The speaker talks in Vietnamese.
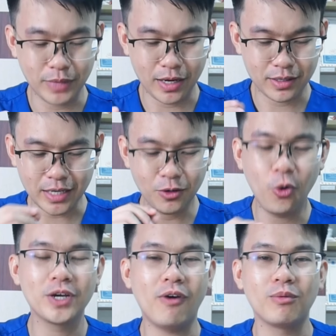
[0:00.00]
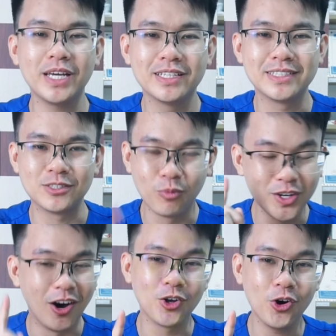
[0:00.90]
ta cắt đôi cái vòng đi, chỉ dùng một
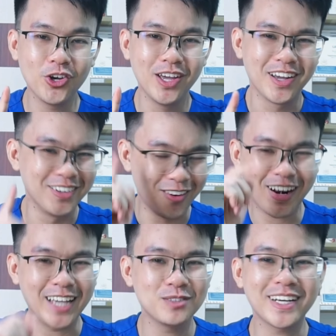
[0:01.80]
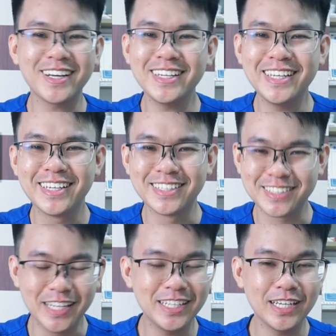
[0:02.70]
nửa thôi, nửa còn lại chúng ta cất đi.
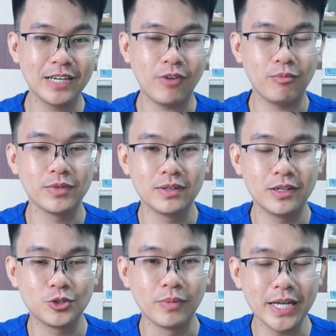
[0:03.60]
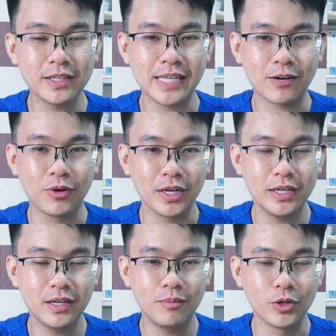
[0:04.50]
Đến khi cái vòng dùng hết thời gian của cái
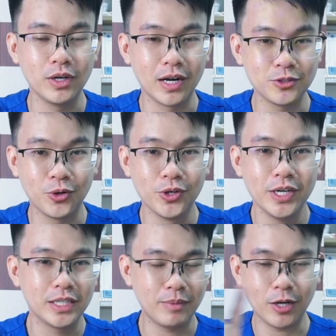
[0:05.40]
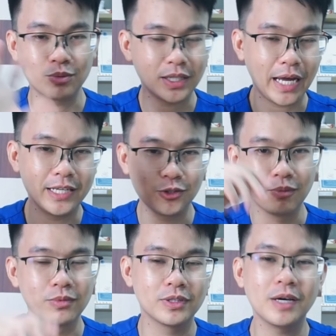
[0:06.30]
một nửa này rồi thì bắt đầu chúng ta thay
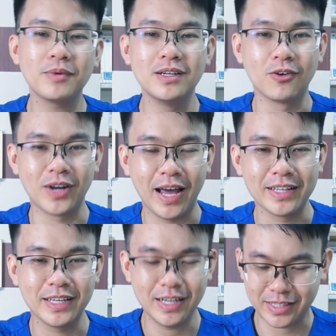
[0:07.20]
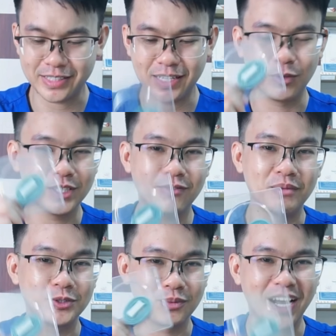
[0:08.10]
dùng tiếp cái nửa còn lại, thế là thành ra một chiếc vòng
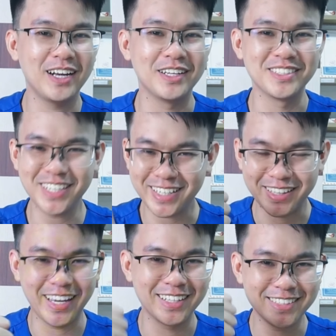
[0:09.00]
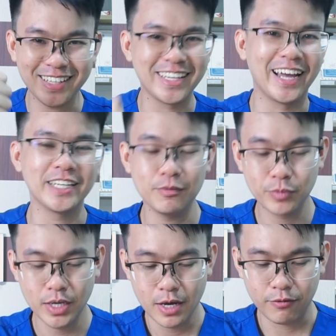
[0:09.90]
là dùng hai lần, rất là tiện, rất là rẻ nhá.
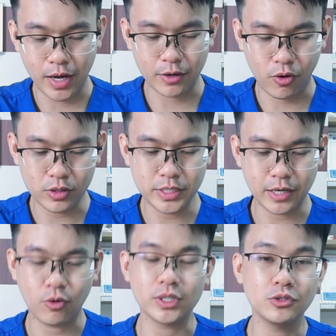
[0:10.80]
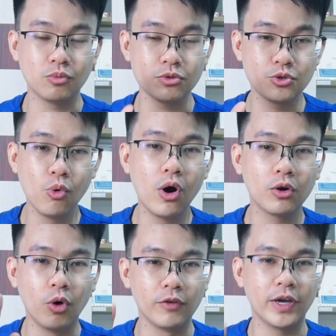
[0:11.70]
Và nó sẽ có tác dụng xua
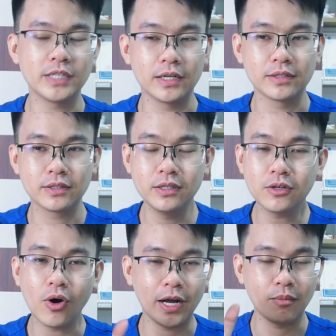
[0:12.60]
đuổi ve giận, cứ con nào